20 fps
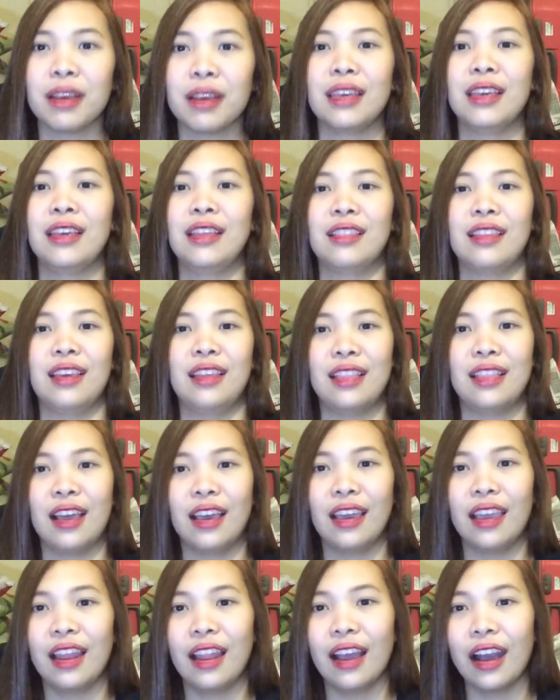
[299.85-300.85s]
maghintay
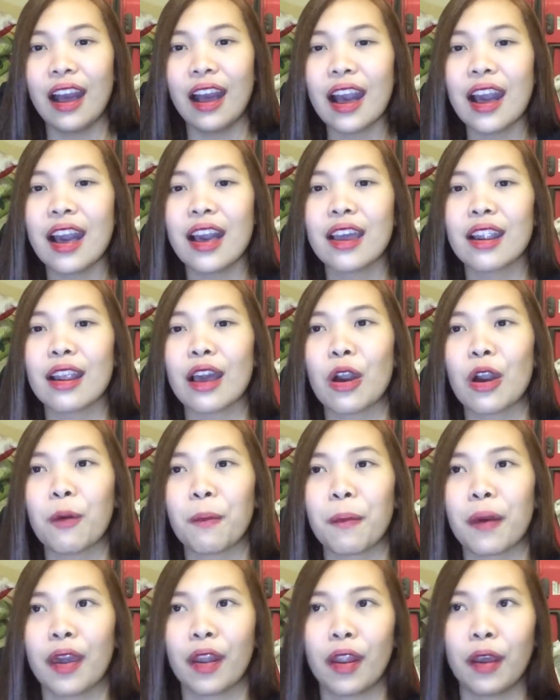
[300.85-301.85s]
ng ilang araw,
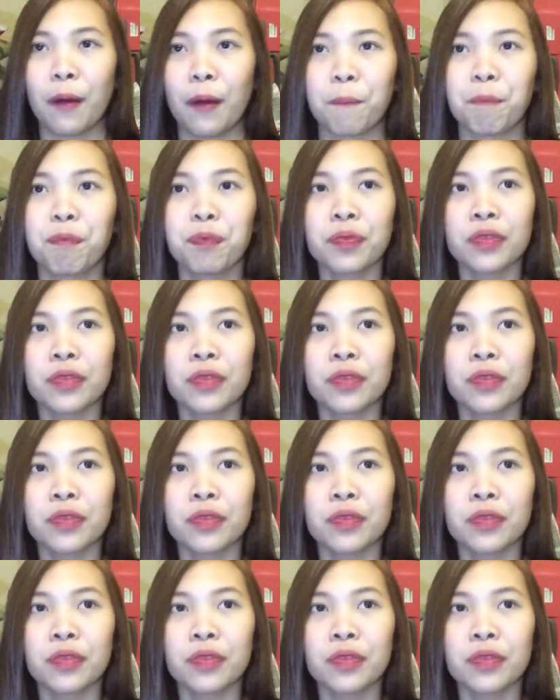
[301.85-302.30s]
parang